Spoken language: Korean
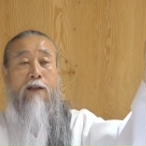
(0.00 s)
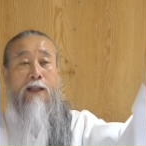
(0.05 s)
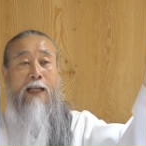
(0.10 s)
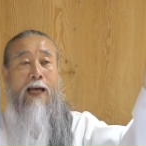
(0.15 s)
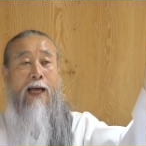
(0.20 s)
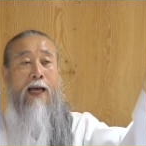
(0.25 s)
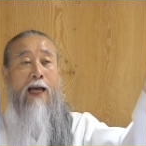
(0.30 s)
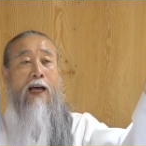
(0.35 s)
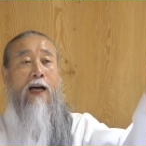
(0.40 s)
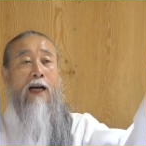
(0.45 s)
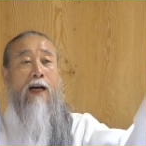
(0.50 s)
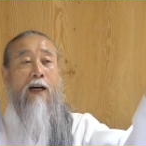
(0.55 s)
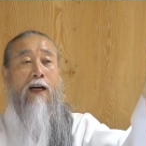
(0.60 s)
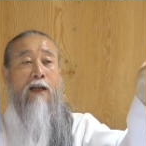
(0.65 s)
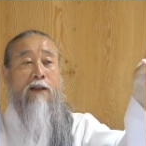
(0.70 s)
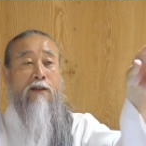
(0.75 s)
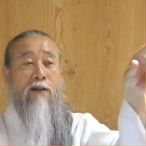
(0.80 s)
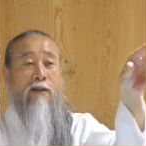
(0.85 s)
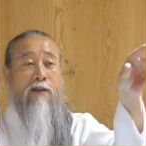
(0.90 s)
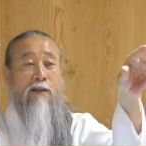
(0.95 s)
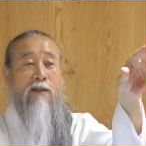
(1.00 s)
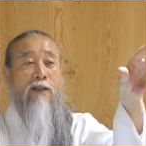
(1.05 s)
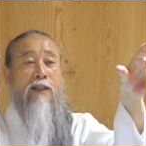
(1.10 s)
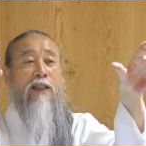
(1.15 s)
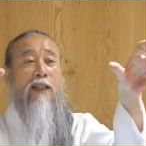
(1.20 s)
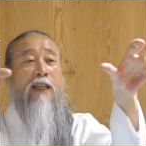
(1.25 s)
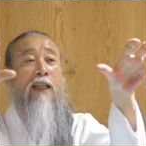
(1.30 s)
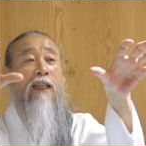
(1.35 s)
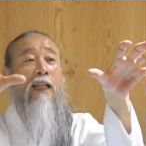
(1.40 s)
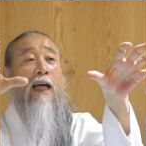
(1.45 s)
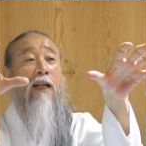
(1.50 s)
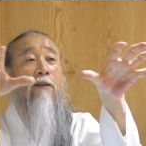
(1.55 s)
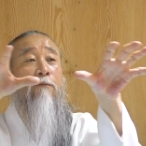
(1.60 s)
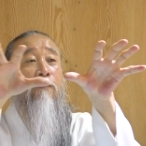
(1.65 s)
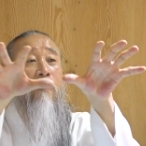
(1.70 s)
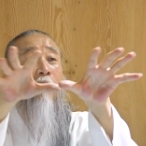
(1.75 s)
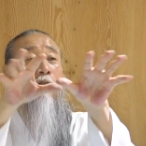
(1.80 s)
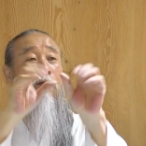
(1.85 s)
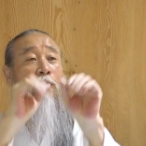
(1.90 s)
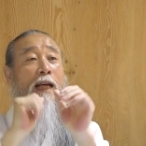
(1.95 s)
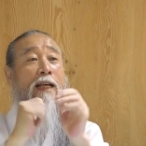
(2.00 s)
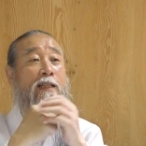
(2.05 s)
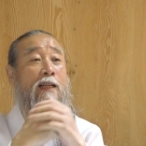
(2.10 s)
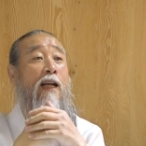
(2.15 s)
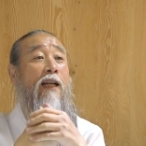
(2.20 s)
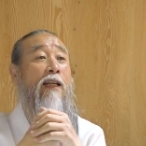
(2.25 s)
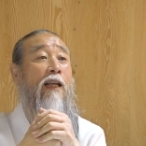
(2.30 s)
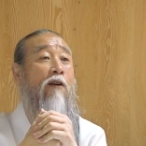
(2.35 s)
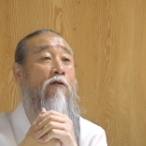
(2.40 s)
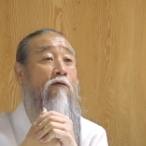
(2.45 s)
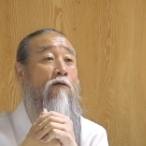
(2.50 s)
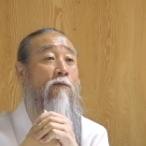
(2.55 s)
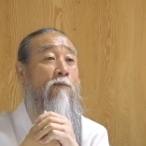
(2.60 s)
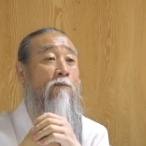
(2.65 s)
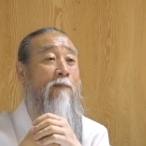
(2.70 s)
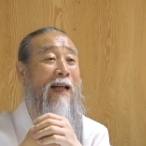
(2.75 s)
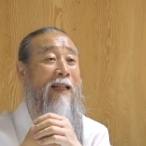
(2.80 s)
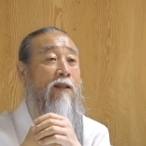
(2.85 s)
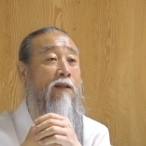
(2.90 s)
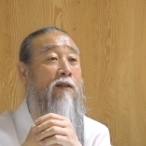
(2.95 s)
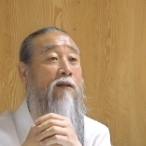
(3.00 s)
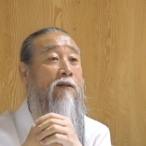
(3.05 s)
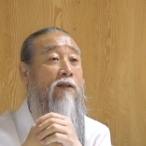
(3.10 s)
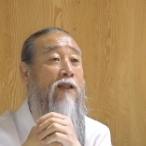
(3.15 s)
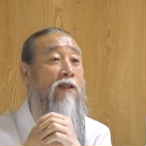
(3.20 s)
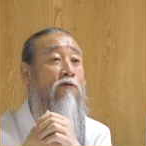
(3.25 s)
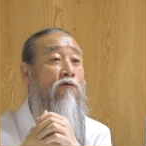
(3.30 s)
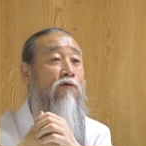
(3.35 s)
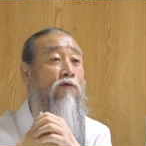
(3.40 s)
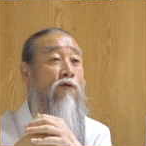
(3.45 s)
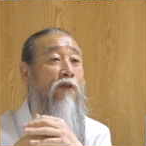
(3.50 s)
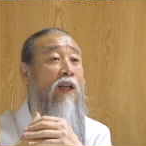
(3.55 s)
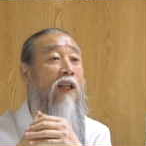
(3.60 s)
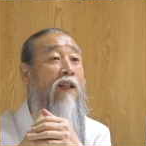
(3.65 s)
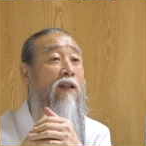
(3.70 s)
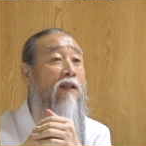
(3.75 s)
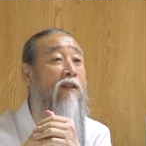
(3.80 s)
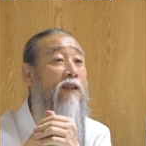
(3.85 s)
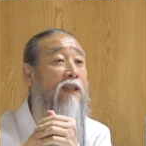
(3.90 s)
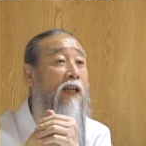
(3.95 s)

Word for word: 다지 나름대로 다 살겠고 만들어질 수 있는